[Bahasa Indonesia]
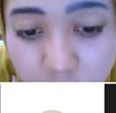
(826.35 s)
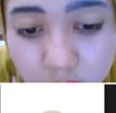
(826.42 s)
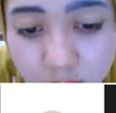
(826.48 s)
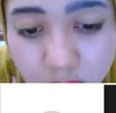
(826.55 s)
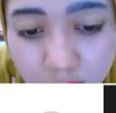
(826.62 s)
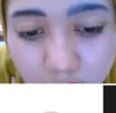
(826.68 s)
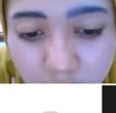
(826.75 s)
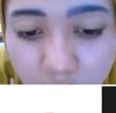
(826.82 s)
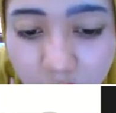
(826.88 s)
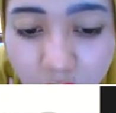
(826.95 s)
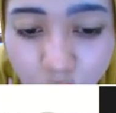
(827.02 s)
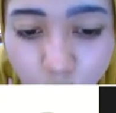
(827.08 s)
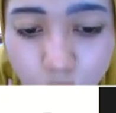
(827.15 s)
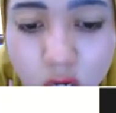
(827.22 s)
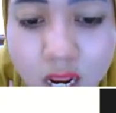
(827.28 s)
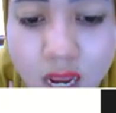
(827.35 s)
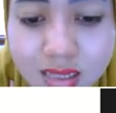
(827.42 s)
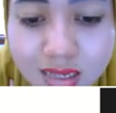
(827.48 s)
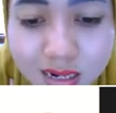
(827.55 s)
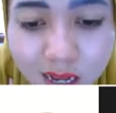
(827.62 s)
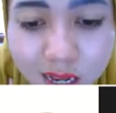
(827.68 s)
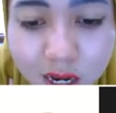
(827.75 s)
seratnya yaitu
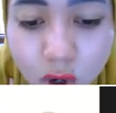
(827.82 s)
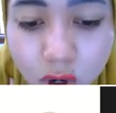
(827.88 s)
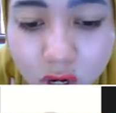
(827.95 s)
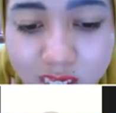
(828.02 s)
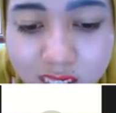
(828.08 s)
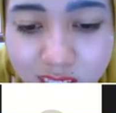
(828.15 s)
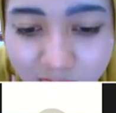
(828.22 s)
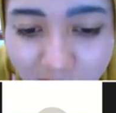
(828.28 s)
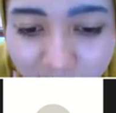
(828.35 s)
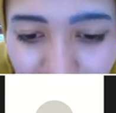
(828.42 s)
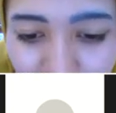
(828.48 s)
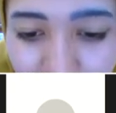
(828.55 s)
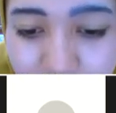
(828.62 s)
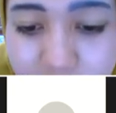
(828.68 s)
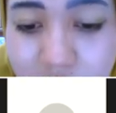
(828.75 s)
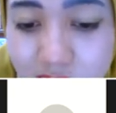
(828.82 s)
dihasilkan oleh sel